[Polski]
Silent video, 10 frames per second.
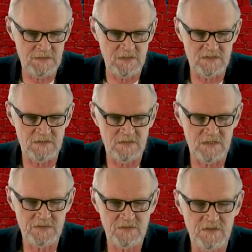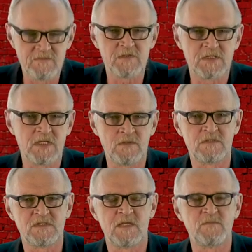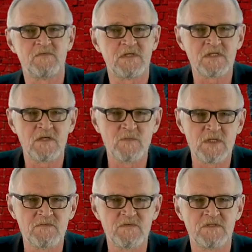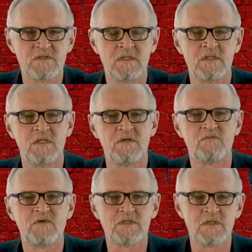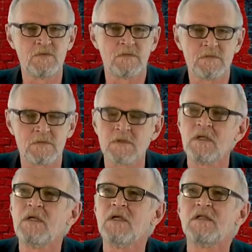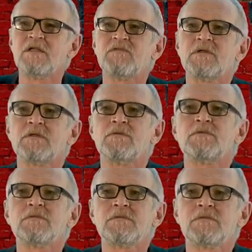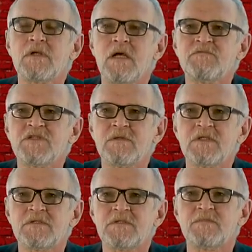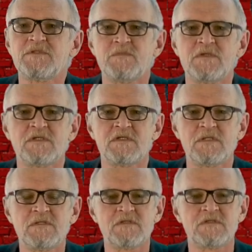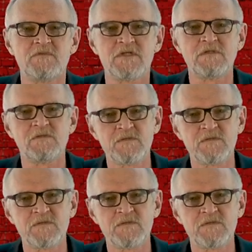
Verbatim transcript: nieco inaczej, one wyrażają to samo, wyrażają mianowicie wojnę kultur. Tę wojnę kultur, która wzięła się no być może z tego, co właśnie